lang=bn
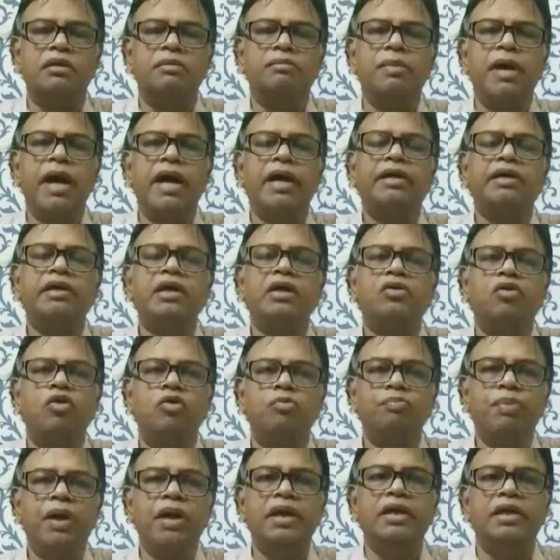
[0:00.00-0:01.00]
বা একটা
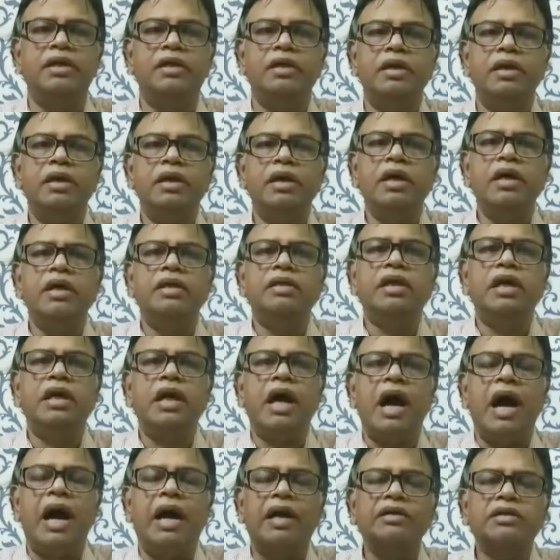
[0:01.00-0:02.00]
কোম্পানির তার
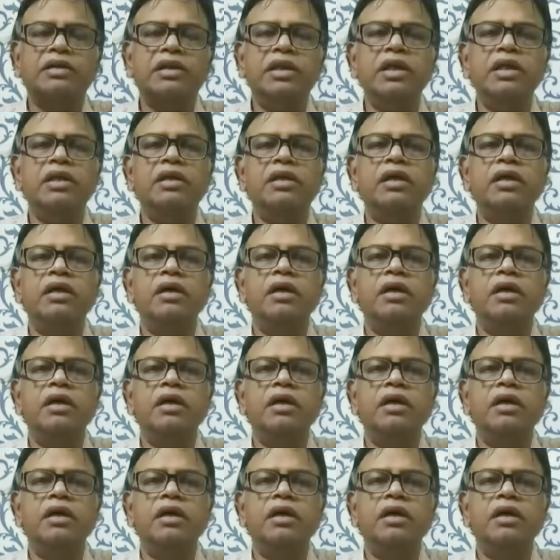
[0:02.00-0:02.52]
আর্থিক